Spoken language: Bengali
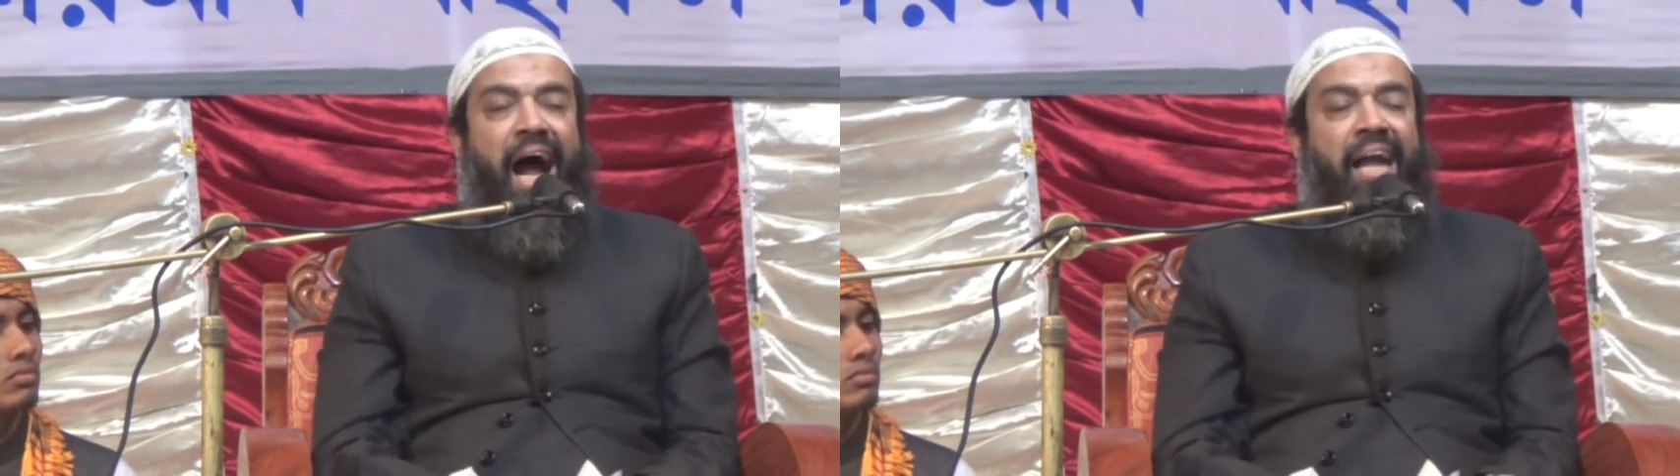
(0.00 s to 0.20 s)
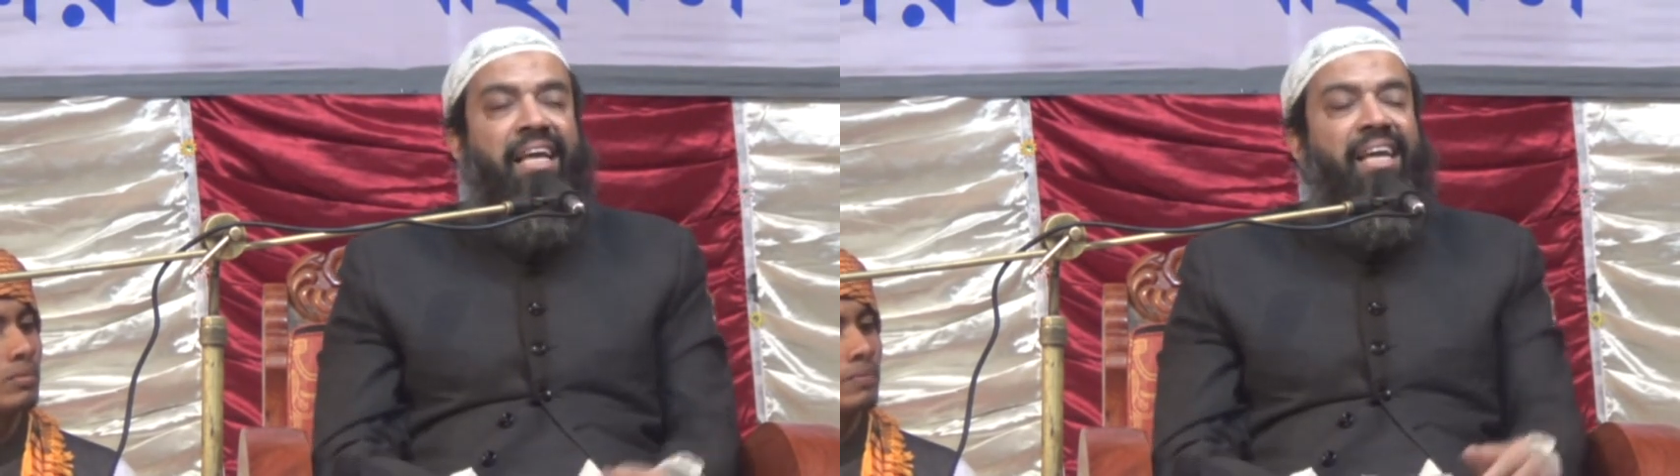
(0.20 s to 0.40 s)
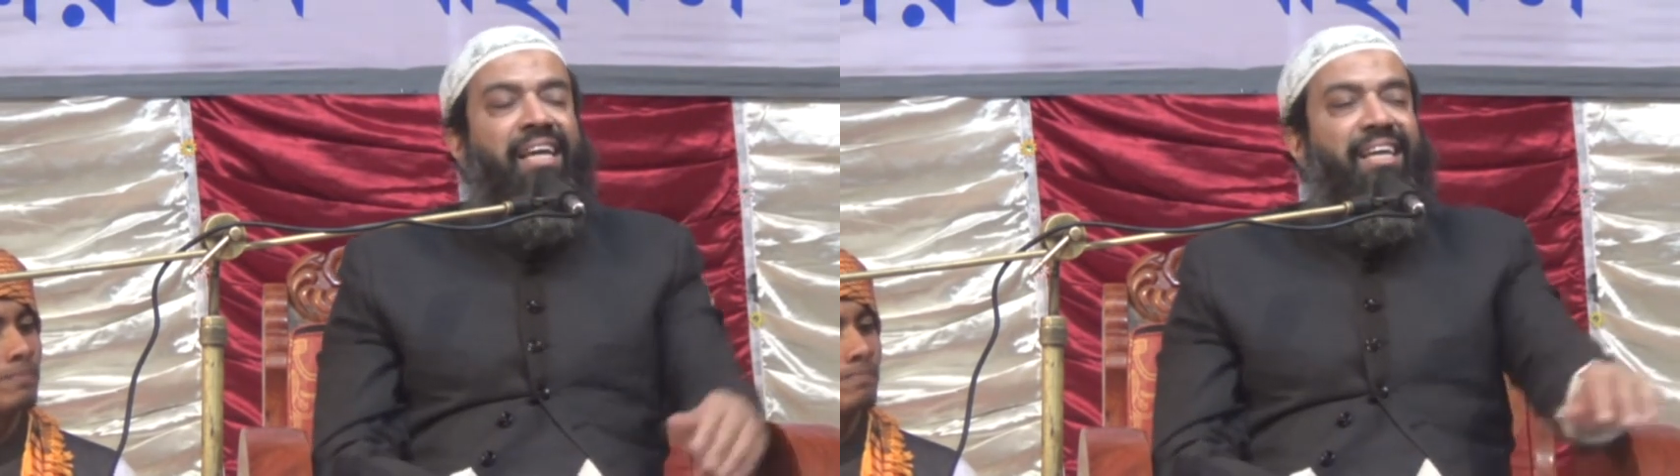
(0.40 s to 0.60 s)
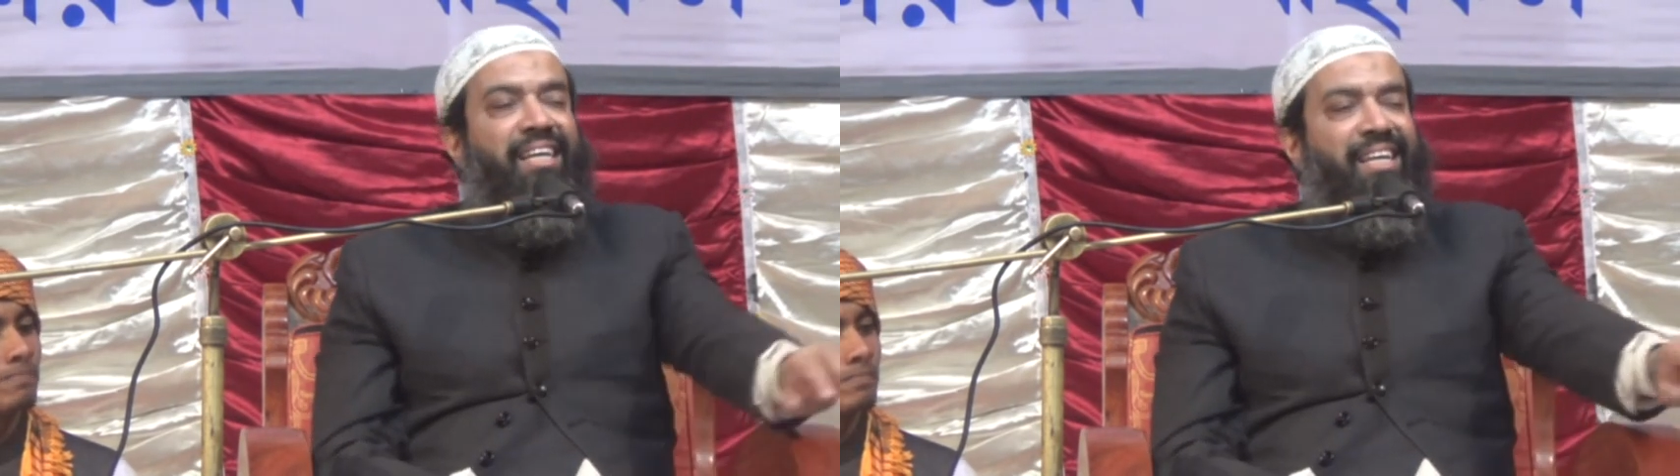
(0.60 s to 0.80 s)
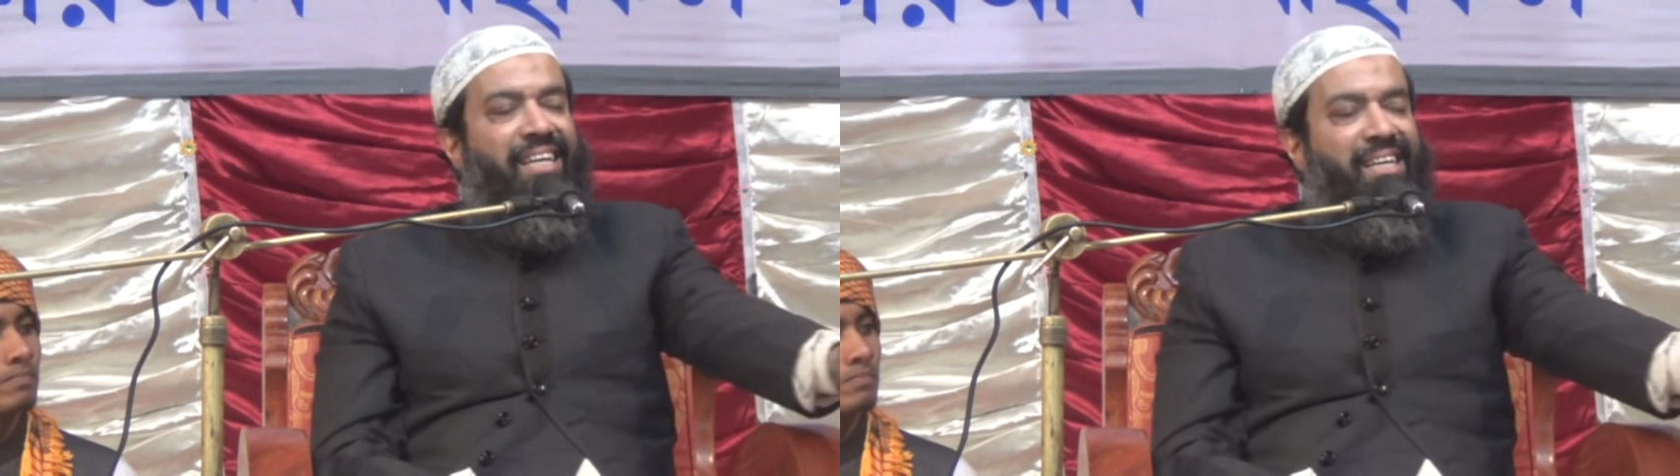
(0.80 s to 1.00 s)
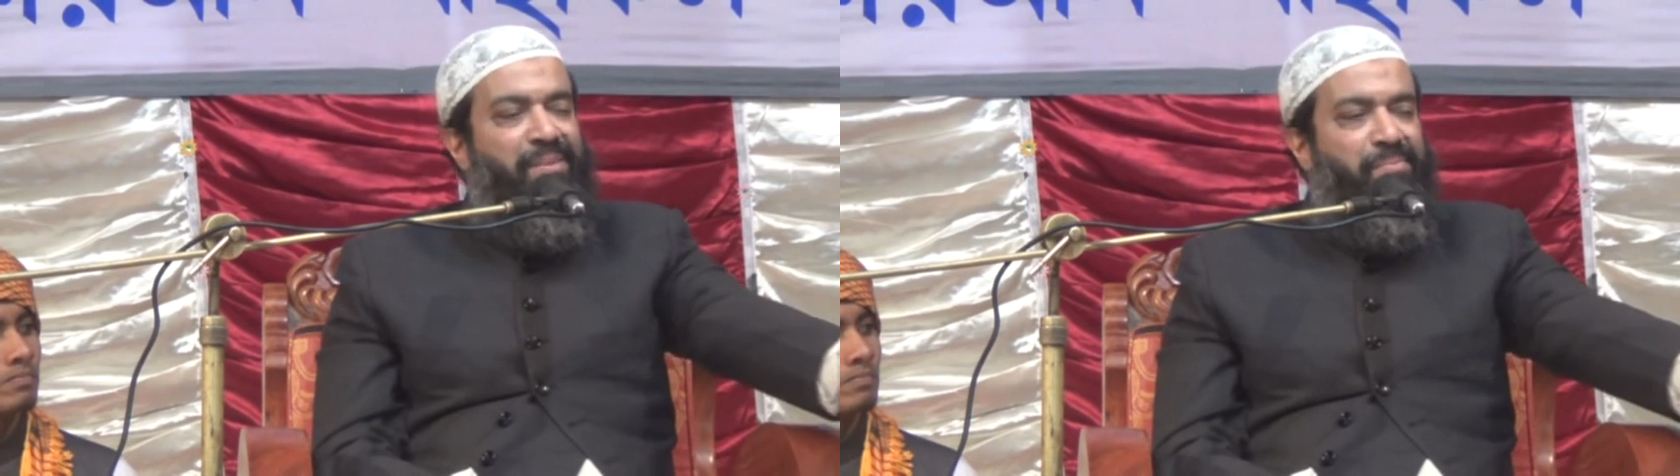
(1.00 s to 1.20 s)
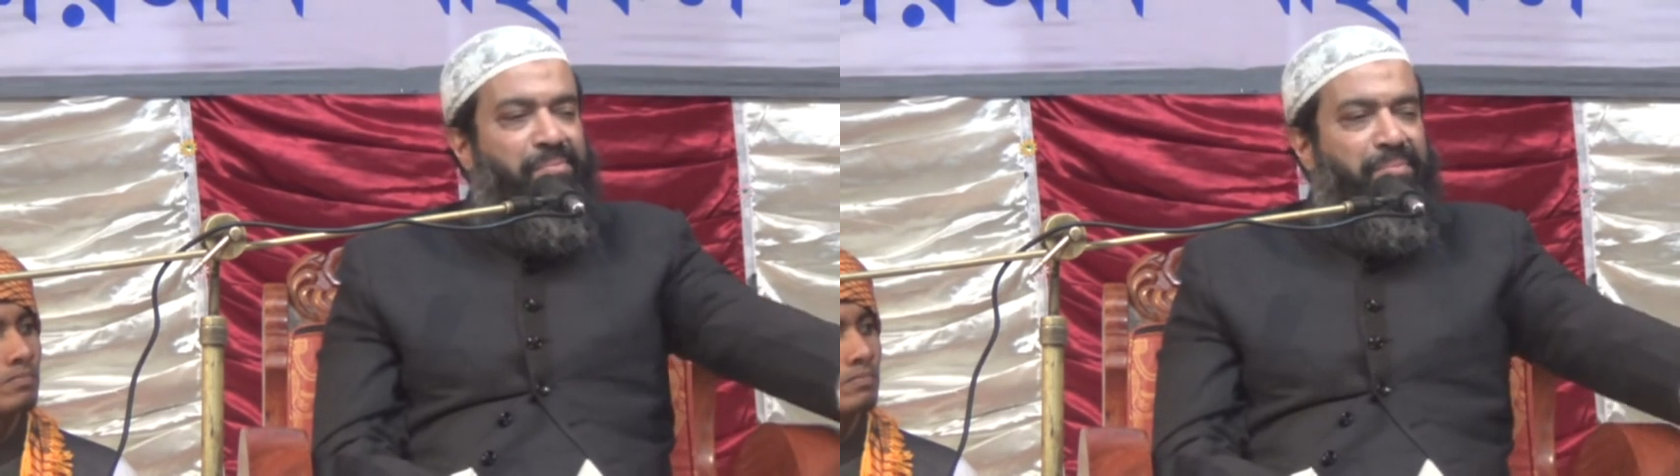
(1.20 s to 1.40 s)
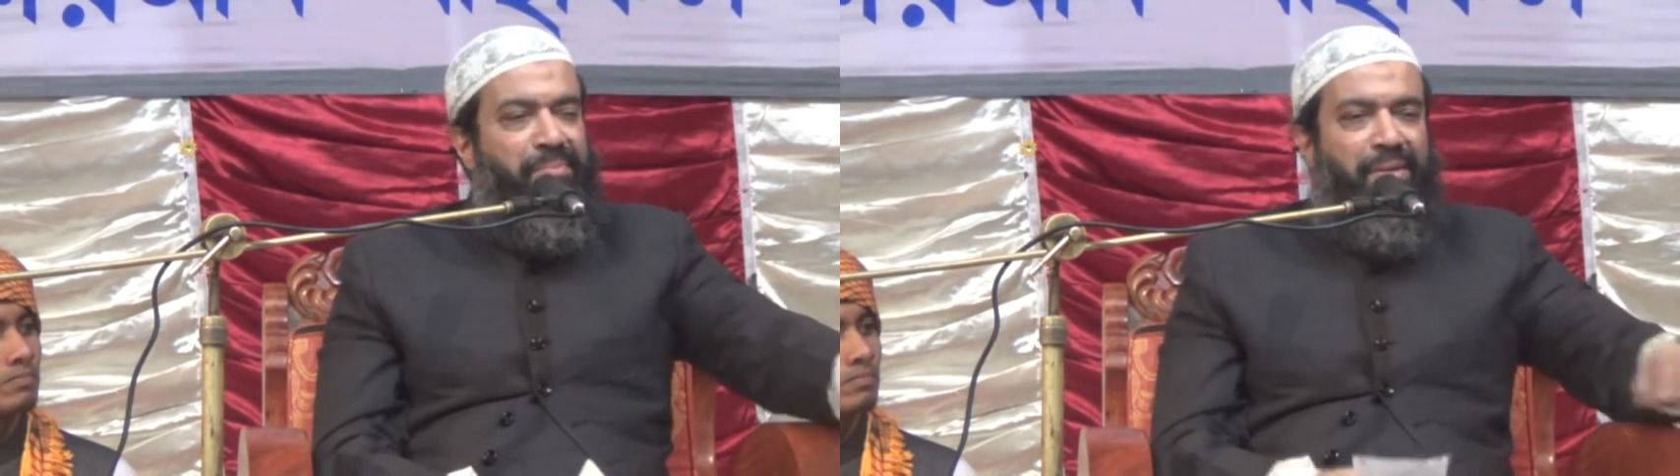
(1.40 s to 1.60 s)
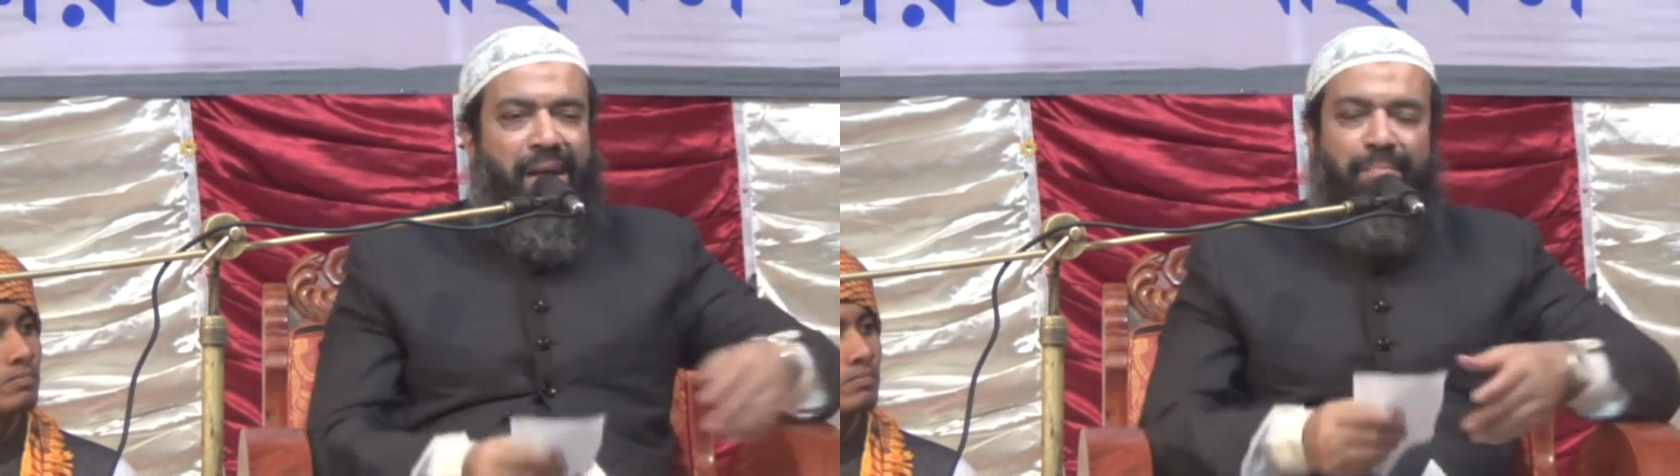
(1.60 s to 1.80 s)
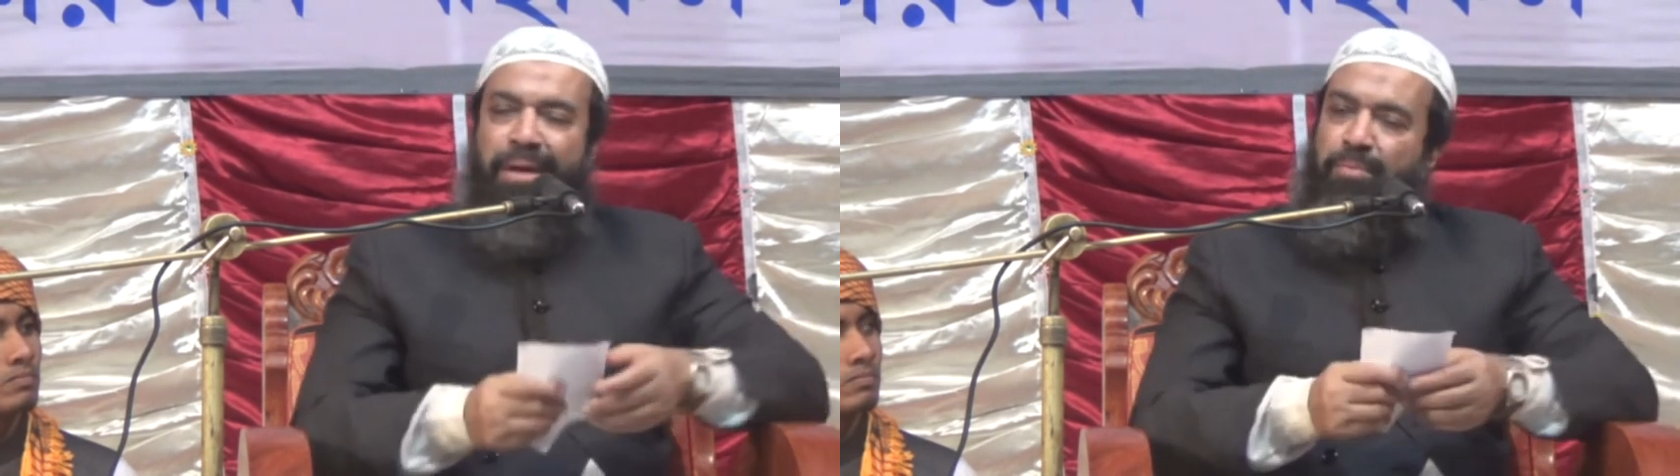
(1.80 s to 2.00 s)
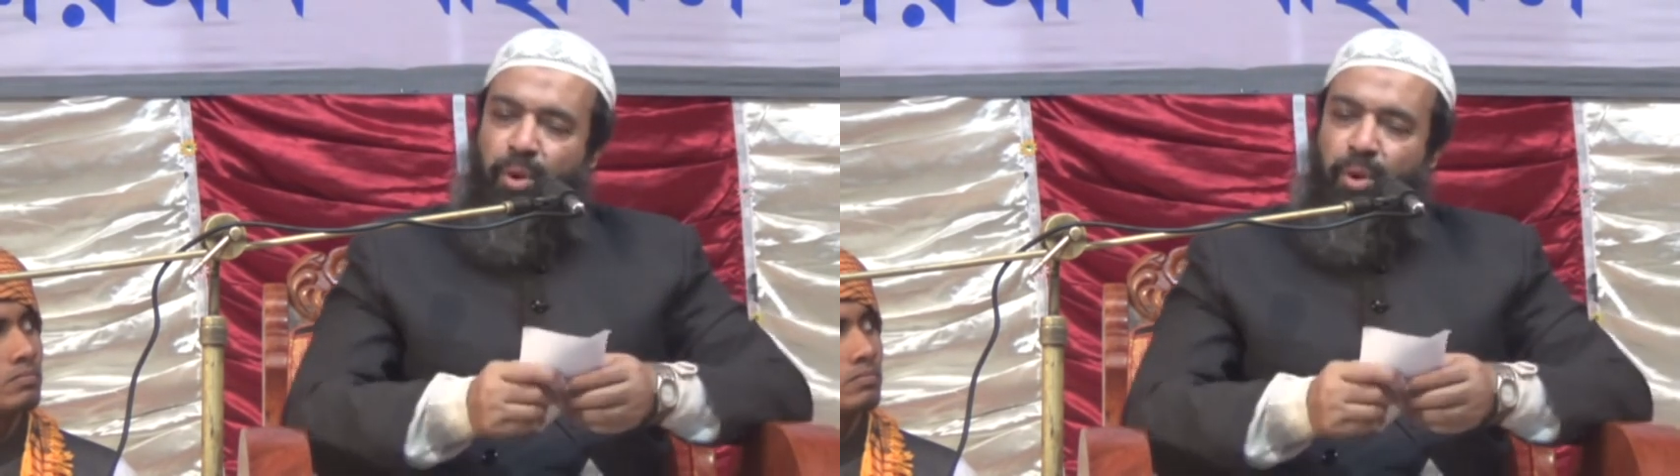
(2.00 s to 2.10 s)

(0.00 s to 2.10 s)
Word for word: শাড়ি মেয়ে